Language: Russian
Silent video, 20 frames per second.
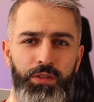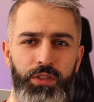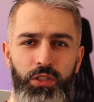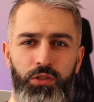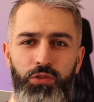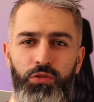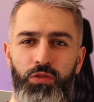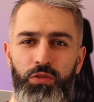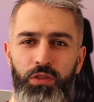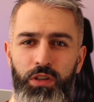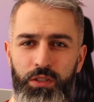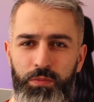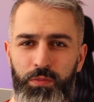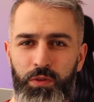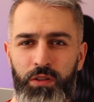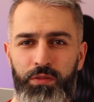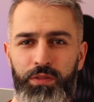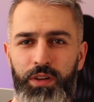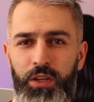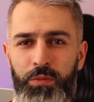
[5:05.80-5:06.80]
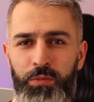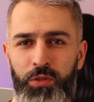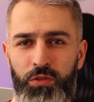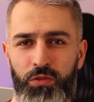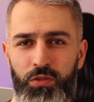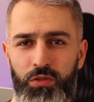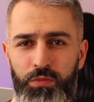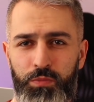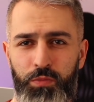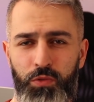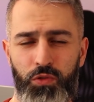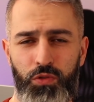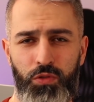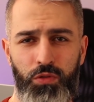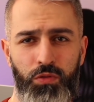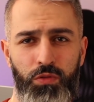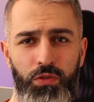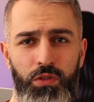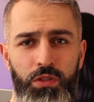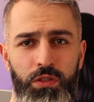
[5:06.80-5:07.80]
давайте еще раз проговорим эту
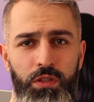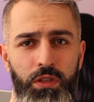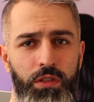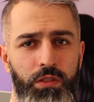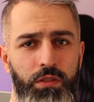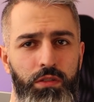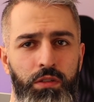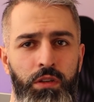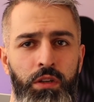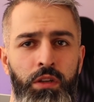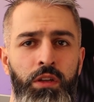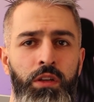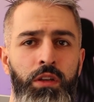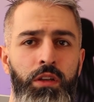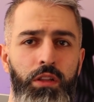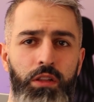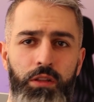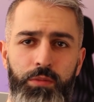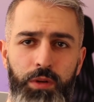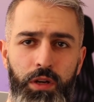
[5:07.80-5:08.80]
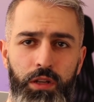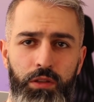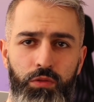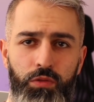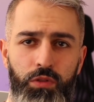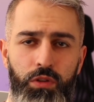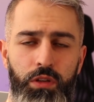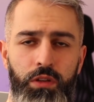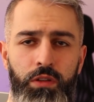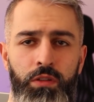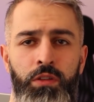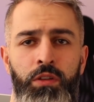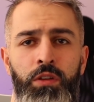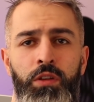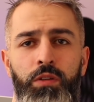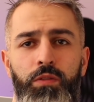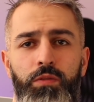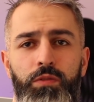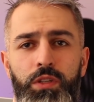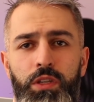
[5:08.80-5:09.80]
цепочку. То есть есть лаборатория,
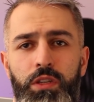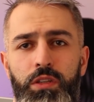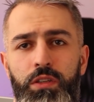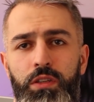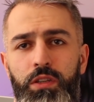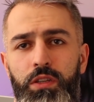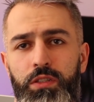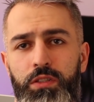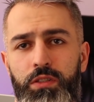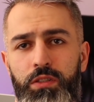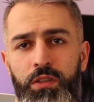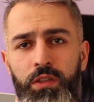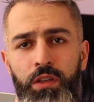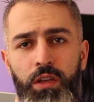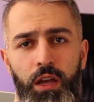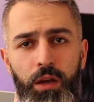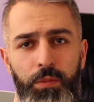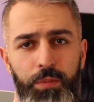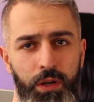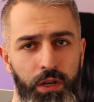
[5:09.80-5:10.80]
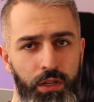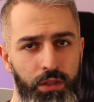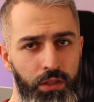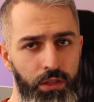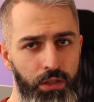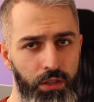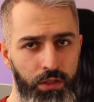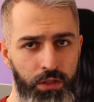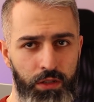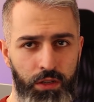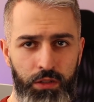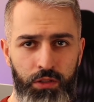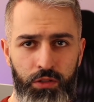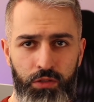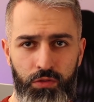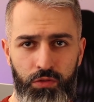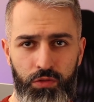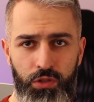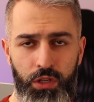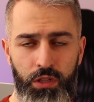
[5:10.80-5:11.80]
в ней есть аппаратный генератор
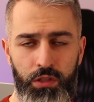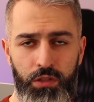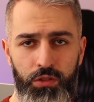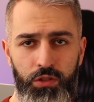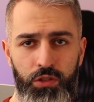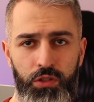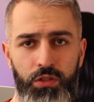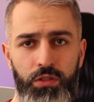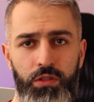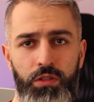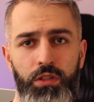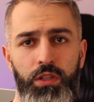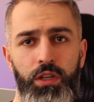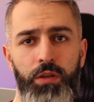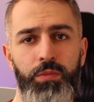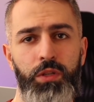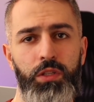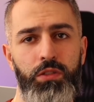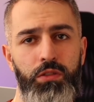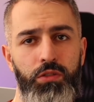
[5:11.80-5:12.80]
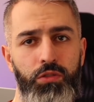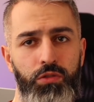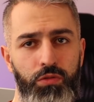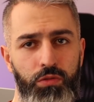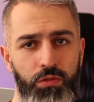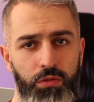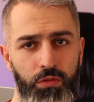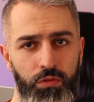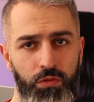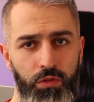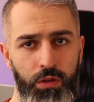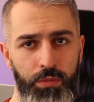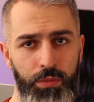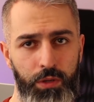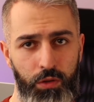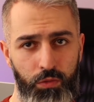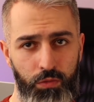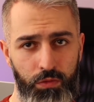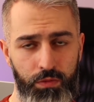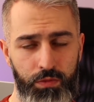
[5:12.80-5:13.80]
случайных чисел, там есть еще другое
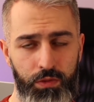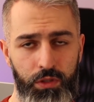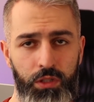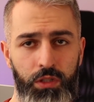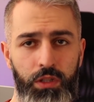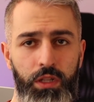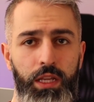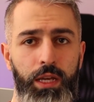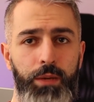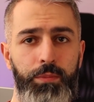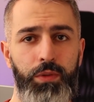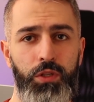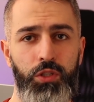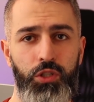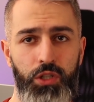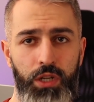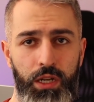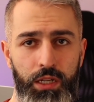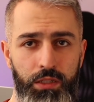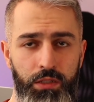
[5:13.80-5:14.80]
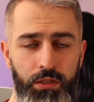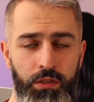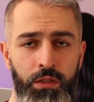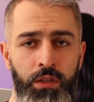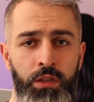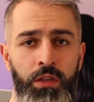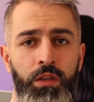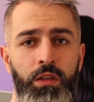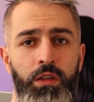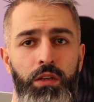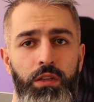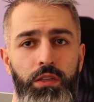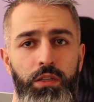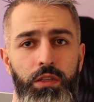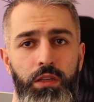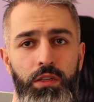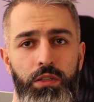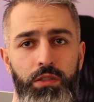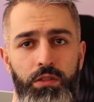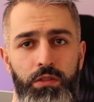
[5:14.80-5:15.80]
оборудование для печати,
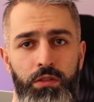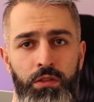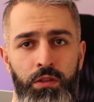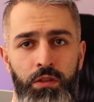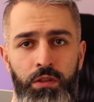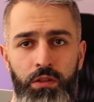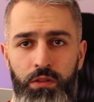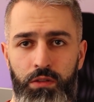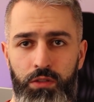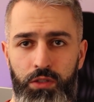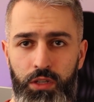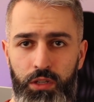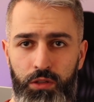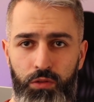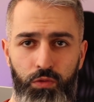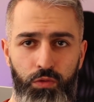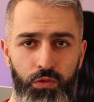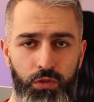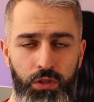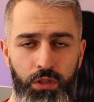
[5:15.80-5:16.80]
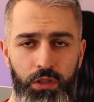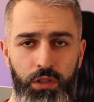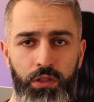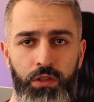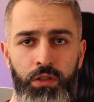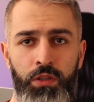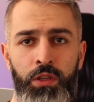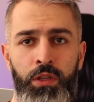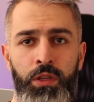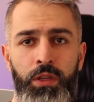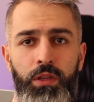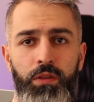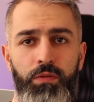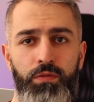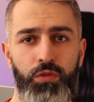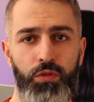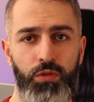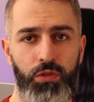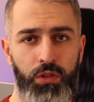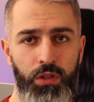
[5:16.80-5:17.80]
есть сотрудники,
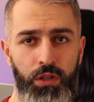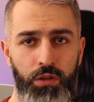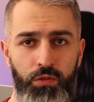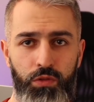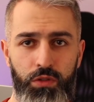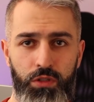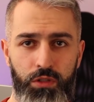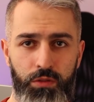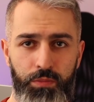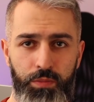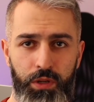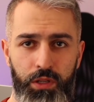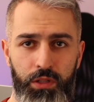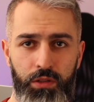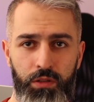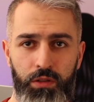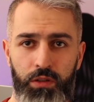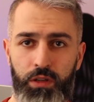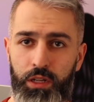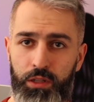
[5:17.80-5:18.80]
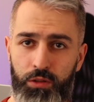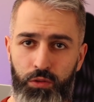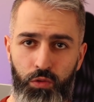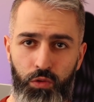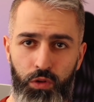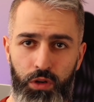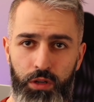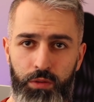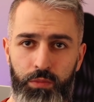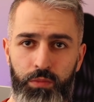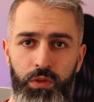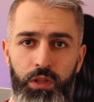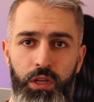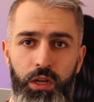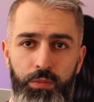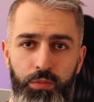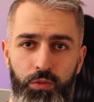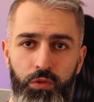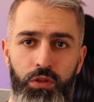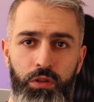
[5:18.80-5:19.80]
все это находится под контролем,
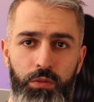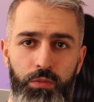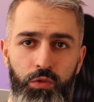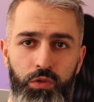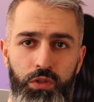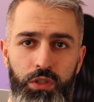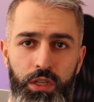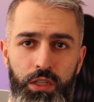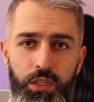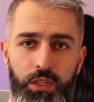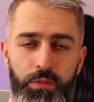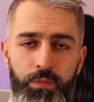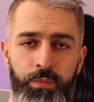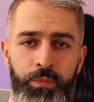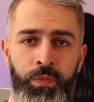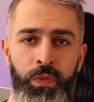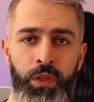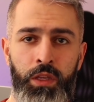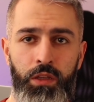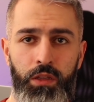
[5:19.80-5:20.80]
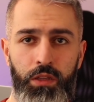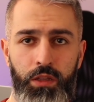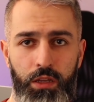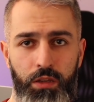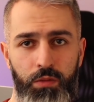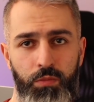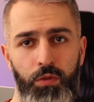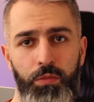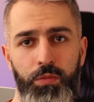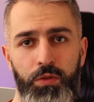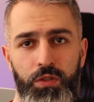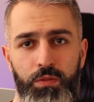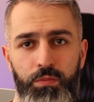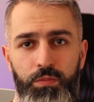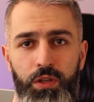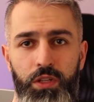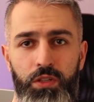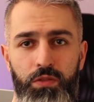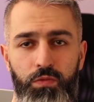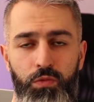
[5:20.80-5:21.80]
да, под наблюдением, и таким образом
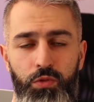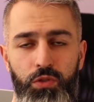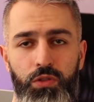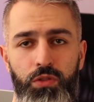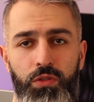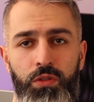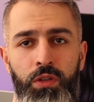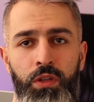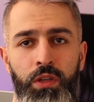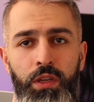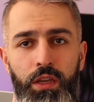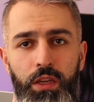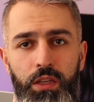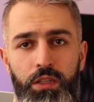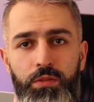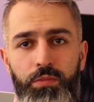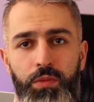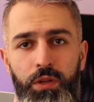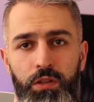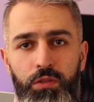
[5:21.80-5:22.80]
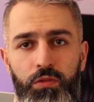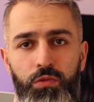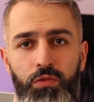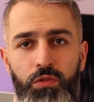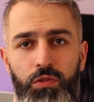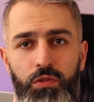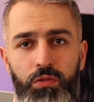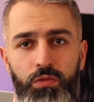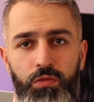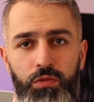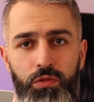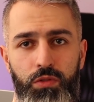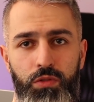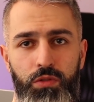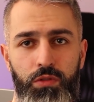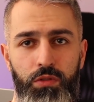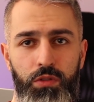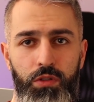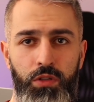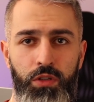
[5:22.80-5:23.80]
производят эти банкноты, то
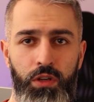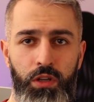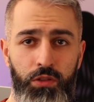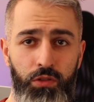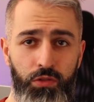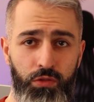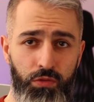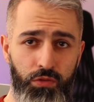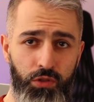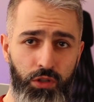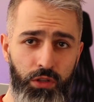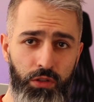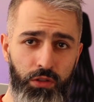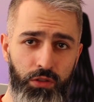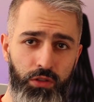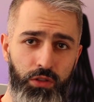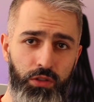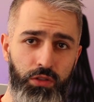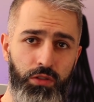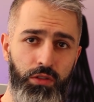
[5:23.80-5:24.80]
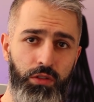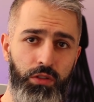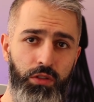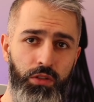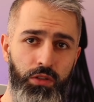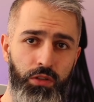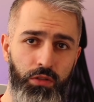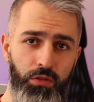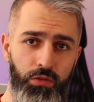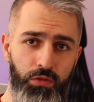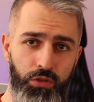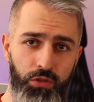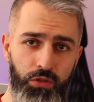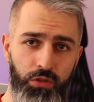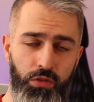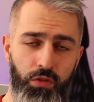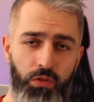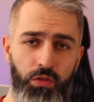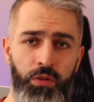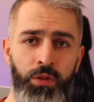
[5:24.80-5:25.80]
есть генератор случайных чисел генерирует
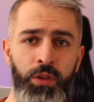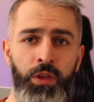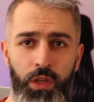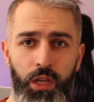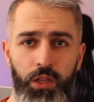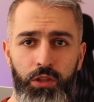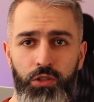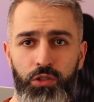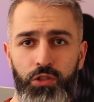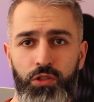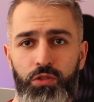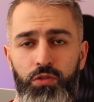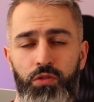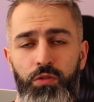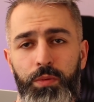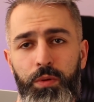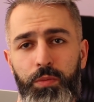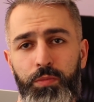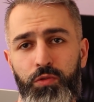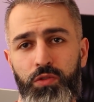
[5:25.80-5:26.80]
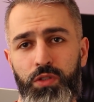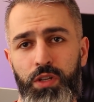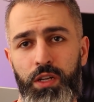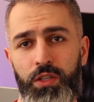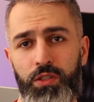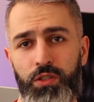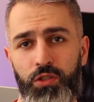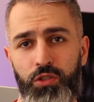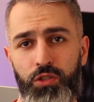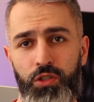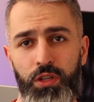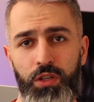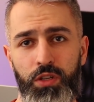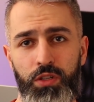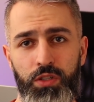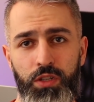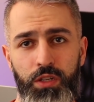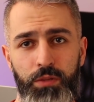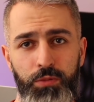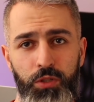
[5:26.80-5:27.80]
число, это число пропускается
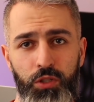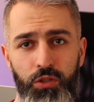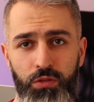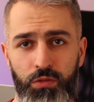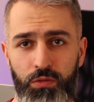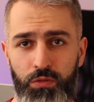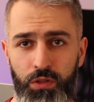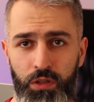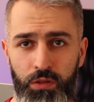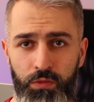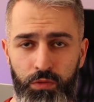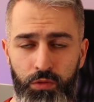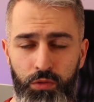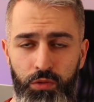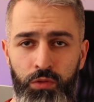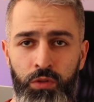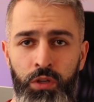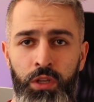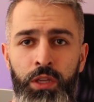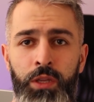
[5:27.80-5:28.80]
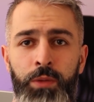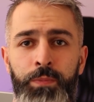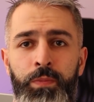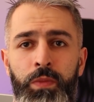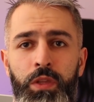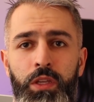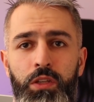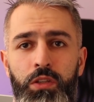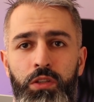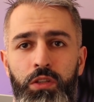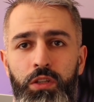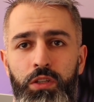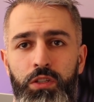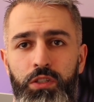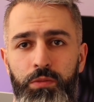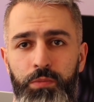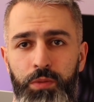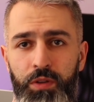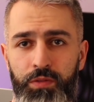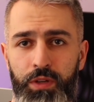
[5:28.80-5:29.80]
через эллиптическую кривую,
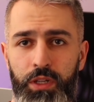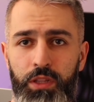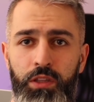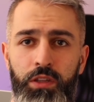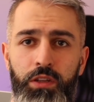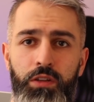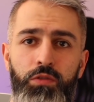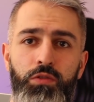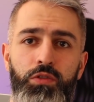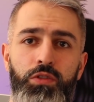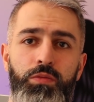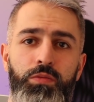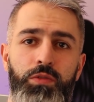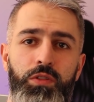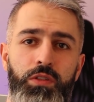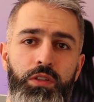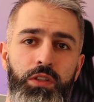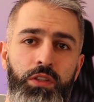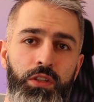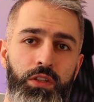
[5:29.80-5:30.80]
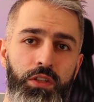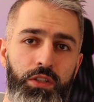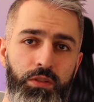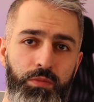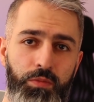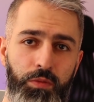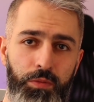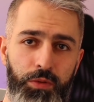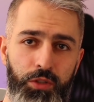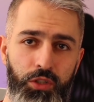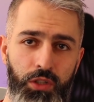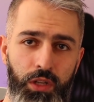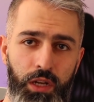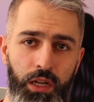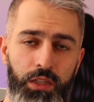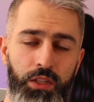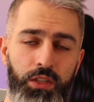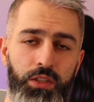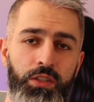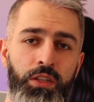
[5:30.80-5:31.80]
генерится приватный ключ, генерится публичный
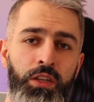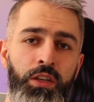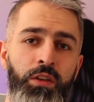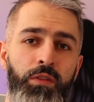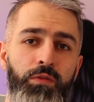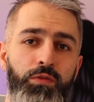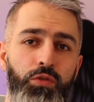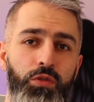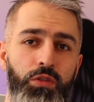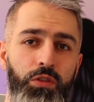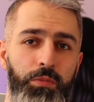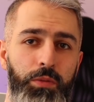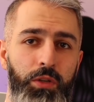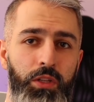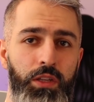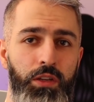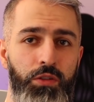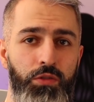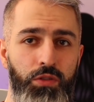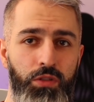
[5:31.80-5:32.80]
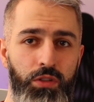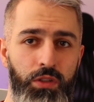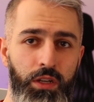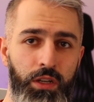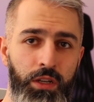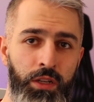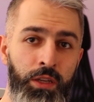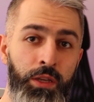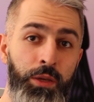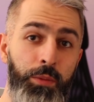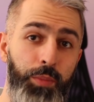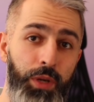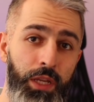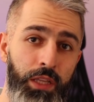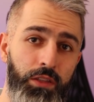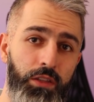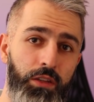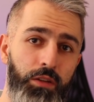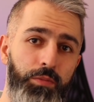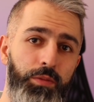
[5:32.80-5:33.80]
адрес, все это передается на
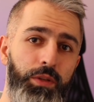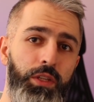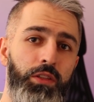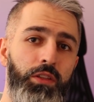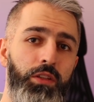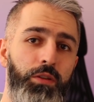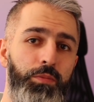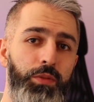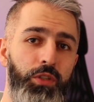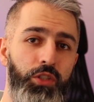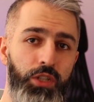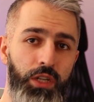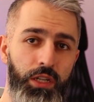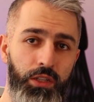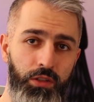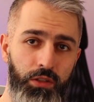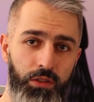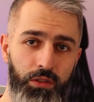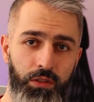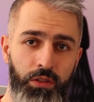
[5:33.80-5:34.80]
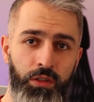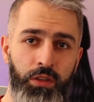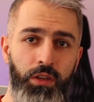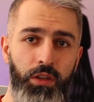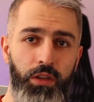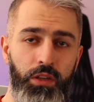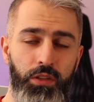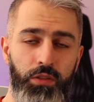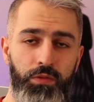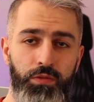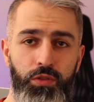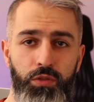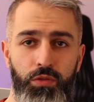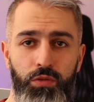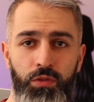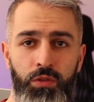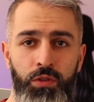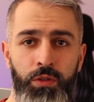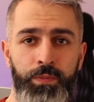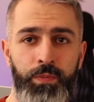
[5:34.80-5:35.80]
принтер, принтер печатает это
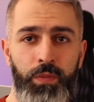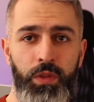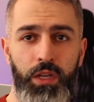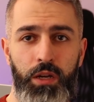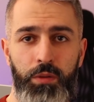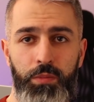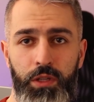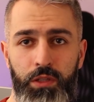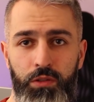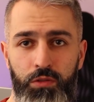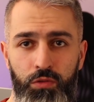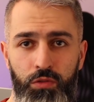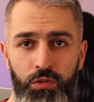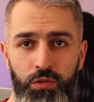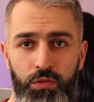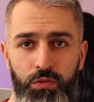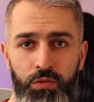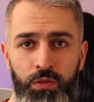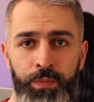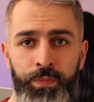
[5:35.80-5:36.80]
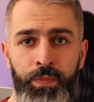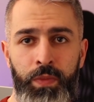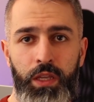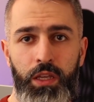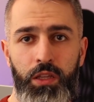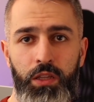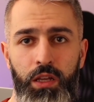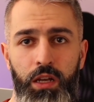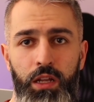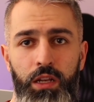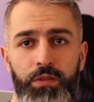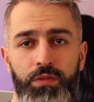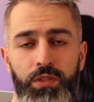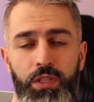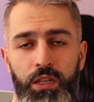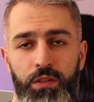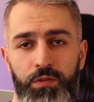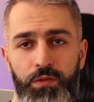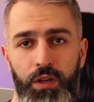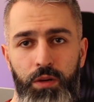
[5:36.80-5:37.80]
все на банкноту, и далее
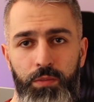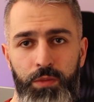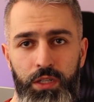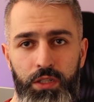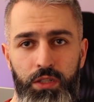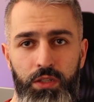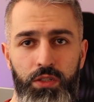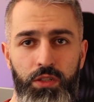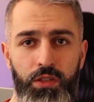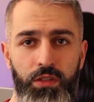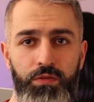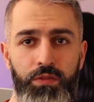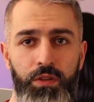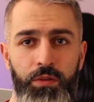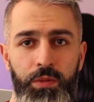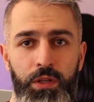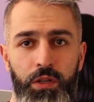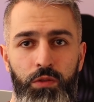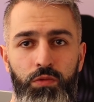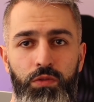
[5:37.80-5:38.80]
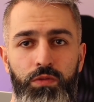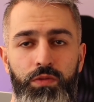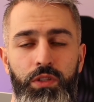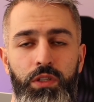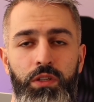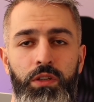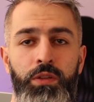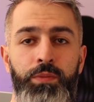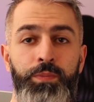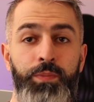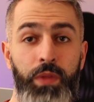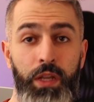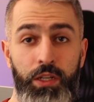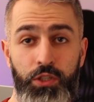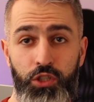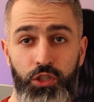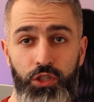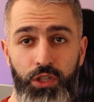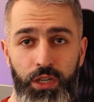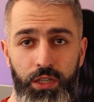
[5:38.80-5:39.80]
вся информация с этого оборудования
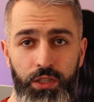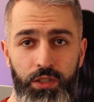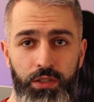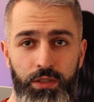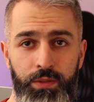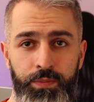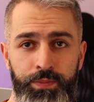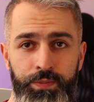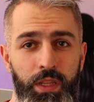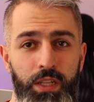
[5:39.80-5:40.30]
очищается.